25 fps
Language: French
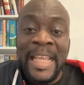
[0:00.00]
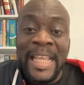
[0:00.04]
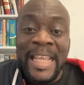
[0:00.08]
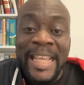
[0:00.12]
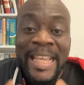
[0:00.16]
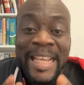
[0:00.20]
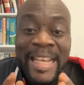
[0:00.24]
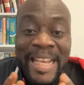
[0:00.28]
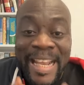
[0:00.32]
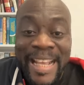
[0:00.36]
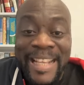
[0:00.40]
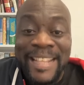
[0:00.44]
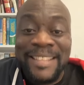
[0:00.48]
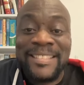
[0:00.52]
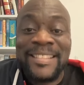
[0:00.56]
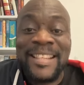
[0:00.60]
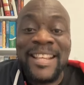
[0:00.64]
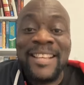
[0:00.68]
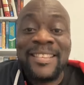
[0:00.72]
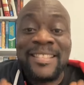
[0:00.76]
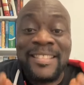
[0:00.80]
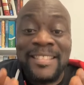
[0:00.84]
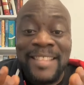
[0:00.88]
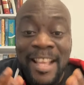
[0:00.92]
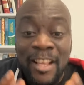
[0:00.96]
Il
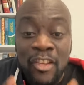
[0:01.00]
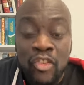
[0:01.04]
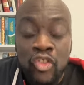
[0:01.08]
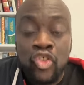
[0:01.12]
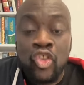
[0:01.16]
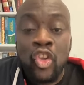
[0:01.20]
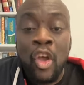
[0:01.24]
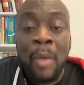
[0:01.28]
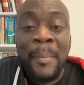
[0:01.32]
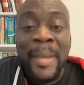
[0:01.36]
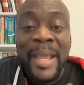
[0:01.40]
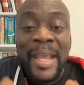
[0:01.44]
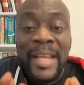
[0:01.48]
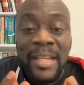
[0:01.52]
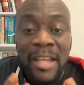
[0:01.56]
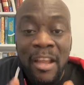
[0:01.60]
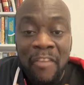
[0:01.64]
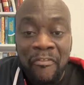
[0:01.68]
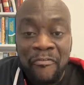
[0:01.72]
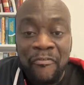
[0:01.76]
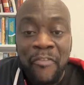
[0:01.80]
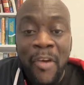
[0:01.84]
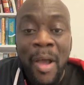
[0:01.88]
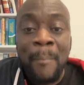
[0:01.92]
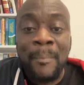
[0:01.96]
existe des hommes et des
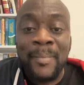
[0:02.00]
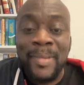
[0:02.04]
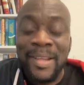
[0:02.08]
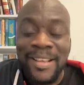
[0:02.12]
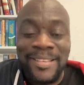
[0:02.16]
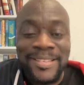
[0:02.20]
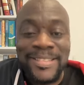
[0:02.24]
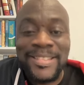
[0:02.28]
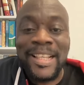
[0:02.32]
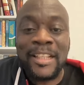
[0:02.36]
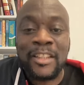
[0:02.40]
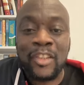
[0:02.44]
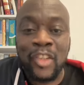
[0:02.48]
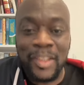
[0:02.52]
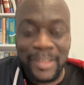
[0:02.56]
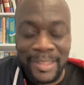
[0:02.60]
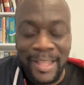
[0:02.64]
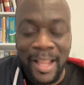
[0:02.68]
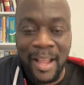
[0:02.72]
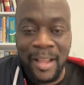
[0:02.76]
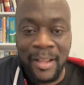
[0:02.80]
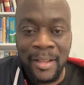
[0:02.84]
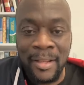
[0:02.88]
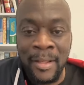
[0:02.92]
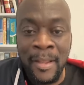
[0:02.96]
femmes dans cet
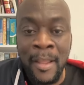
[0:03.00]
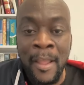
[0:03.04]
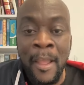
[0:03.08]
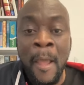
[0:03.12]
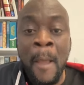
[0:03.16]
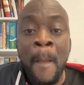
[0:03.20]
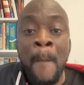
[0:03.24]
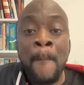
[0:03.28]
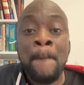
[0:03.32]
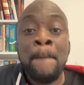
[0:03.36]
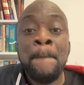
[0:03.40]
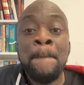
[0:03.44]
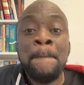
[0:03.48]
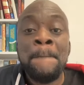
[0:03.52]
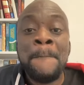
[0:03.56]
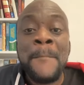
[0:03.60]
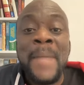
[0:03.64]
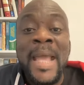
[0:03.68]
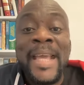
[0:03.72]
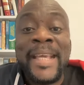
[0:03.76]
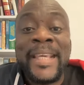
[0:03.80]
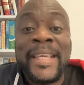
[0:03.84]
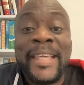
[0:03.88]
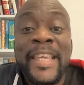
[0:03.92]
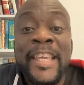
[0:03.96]
état,
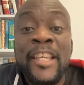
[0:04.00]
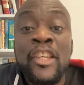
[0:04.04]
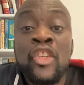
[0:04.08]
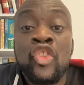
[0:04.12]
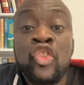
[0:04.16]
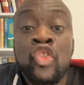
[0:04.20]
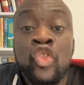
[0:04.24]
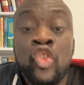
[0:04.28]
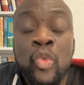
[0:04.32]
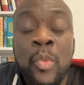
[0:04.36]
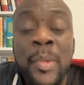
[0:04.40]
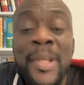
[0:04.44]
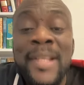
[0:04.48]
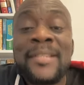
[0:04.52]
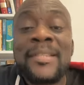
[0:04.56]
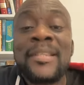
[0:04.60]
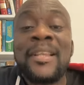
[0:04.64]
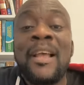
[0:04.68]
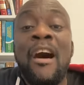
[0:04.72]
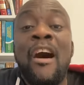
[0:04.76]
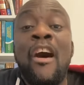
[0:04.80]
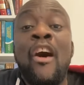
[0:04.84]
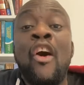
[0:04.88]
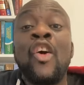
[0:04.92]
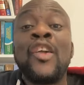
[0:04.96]
mais qui
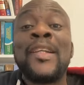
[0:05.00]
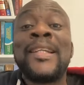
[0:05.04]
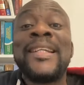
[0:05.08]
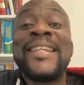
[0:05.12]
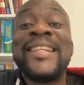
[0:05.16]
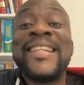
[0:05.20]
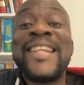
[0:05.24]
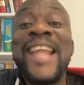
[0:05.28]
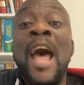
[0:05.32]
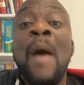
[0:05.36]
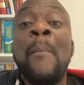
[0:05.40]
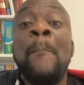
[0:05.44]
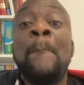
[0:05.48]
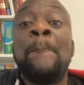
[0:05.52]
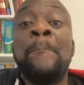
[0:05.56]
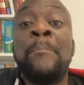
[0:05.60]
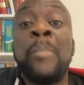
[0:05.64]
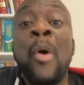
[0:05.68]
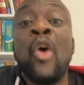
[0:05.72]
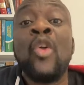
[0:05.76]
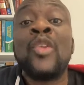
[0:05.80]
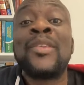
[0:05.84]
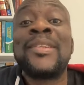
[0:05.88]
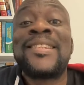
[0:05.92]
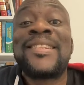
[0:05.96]
jouissent en
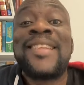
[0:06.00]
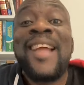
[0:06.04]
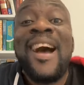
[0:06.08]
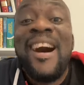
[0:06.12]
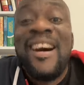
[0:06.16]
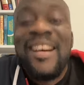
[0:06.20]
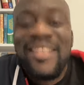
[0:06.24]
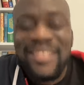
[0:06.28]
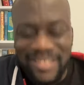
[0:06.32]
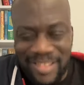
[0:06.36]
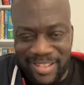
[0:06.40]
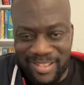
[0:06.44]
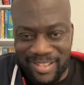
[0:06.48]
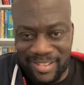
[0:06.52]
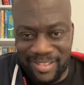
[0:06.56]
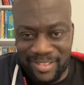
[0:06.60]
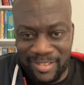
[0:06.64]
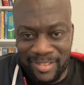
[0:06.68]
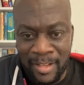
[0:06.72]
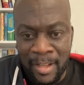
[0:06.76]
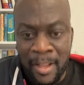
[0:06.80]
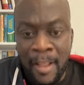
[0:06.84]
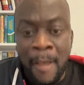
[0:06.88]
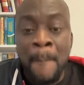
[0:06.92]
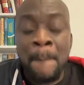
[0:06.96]

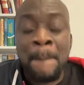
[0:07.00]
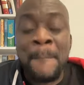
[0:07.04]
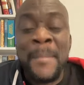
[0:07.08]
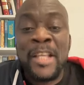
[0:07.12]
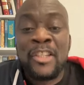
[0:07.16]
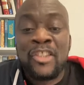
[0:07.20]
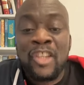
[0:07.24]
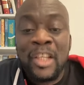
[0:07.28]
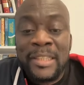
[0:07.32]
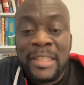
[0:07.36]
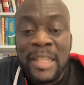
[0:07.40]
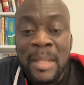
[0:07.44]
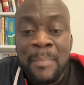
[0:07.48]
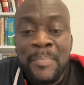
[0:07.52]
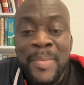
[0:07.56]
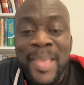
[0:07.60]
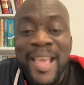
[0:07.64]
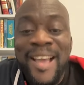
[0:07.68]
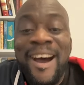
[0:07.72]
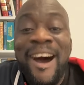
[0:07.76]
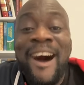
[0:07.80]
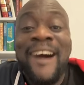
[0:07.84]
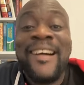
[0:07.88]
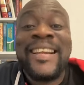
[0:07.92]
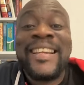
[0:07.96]
abondance. Mais je dis
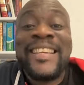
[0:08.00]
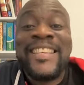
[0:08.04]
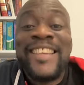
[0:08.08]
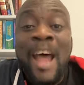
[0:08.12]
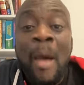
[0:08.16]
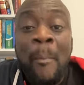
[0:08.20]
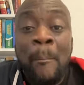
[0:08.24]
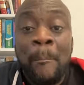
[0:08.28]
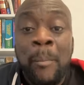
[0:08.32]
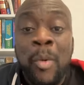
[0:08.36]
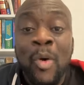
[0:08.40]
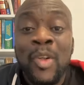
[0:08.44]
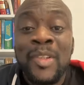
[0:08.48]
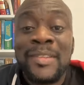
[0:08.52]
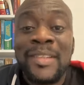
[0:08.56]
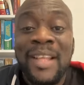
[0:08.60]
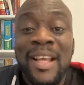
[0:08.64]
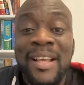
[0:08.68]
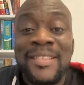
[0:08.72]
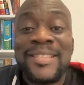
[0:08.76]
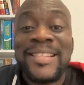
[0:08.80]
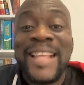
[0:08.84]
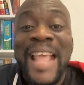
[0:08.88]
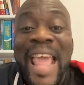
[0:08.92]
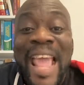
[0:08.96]
bien en
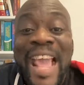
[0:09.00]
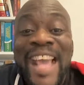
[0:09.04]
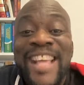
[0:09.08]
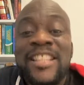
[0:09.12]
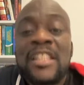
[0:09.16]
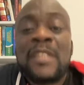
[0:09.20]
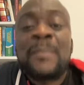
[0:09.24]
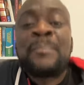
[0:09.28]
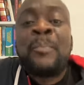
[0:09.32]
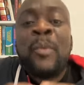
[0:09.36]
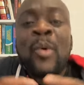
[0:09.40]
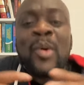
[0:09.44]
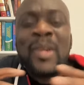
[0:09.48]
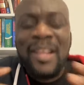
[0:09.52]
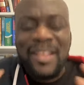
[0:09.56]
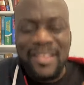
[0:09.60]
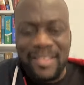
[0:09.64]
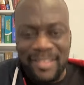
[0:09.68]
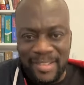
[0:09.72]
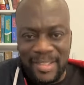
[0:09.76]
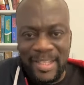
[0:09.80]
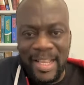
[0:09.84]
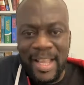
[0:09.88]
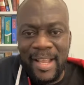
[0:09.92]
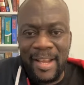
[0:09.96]
abondance
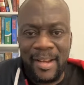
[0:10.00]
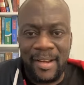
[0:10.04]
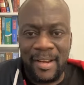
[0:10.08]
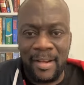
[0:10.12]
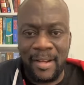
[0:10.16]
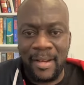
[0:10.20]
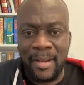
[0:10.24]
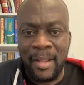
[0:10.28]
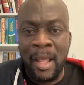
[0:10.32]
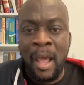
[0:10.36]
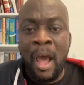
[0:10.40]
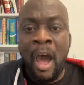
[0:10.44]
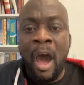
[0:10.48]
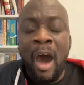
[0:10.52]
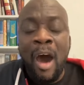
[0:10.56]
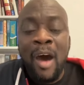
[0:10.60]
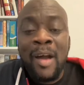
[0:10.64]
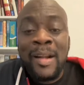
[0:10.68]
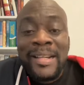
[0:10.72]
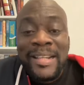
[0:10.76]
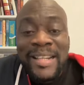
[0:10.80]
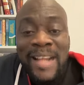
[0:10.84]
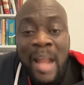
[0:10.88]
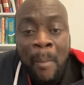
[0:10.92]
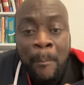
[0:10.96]
exponentielle,
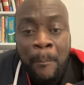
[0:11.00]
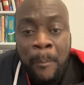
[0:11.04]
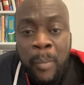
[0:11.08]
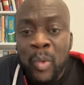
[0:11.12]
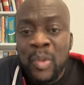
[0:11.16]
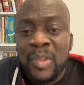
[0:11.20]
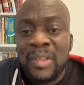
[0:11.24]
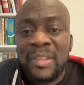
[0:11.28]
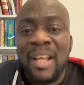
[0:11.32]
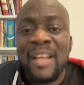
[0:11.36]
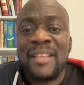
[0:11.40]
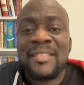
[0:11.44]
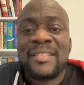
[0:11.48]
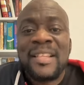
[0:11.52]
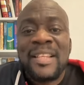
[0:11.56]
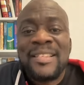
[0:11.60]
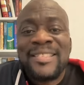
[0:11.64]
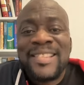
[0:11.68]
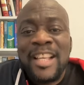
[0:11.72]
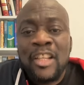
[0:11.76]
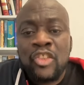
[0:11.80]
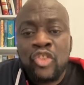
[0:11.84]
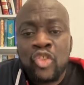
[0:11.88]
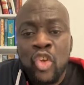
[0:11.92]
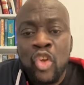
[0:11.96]
en abondance de
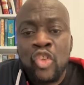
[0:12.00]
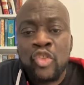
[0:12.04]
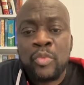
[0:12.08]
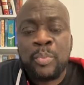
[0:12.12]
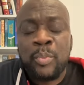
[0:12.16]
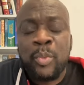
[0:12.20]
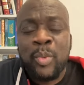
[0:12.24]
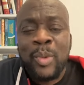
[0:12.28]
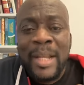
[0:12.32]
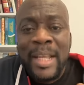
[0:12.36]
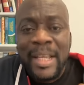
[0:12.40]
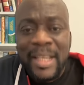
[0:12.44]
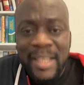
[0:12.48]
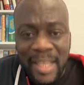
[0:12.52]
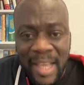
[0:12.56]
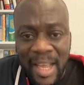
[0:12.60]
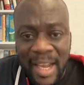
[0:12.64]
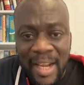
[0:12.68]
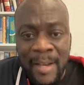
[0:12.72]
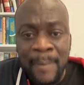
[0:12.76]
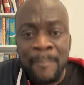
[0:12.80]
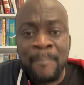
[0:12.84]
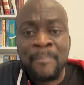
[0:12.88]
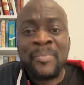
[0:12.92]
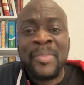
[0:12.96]
ces choses pour
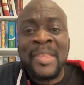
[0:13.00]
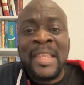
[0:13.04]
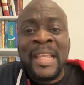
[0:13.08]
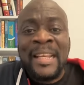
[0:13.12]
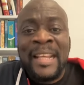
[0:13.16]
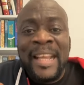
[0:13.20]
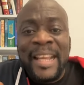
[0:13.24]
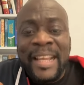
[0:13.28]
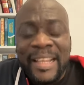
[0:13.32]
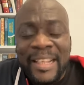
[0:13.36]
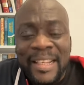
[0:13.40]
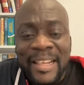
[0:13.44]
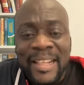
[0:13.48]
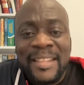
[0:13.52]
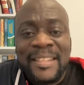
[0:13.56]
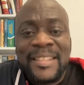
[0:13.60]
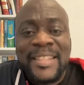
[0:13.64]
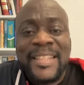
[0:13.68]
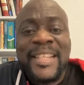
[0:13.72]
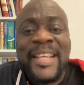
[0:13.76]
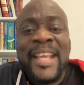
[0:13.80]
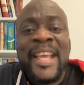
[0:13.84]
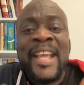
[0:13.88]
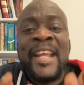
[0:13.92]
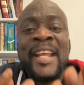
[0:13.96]
lesquelles les
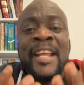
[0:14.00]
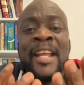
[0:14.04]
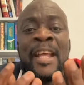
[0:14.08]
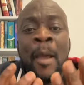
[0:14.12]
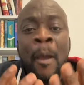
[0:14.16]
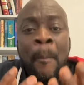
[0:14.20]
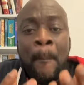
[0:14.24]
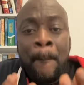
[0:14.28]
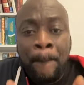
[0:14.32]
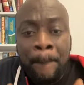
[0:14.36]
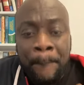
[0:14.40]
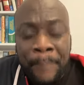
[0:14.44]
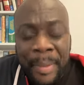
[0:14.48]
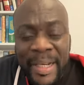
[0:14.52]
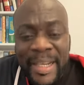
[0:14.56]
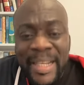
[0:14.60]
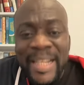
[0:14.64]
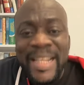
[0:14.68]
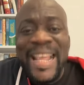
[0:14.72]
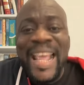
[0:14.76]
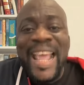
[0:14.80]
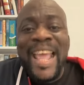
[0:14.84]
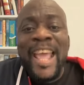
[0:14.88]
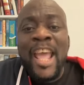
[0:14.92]
chrétiens prient